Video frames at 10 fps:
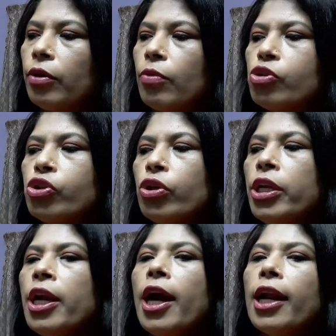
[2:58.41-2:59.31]
অবশ্যই
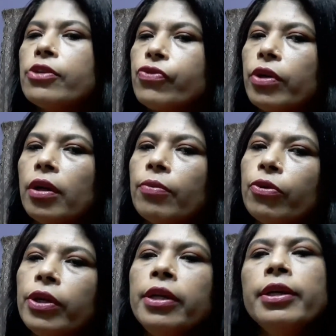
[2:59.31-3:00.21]
আলোচনাগ্রাম
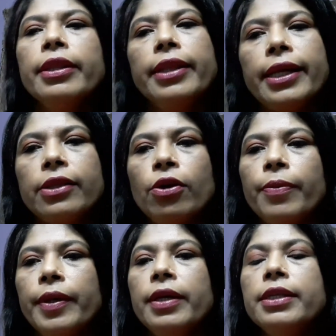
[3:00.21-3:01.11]
করে দেখতে
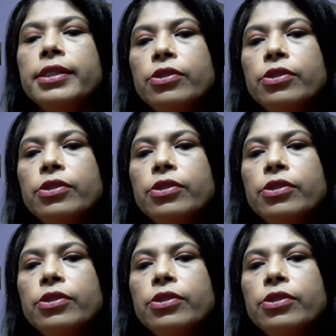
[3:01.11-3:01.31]
হবে যে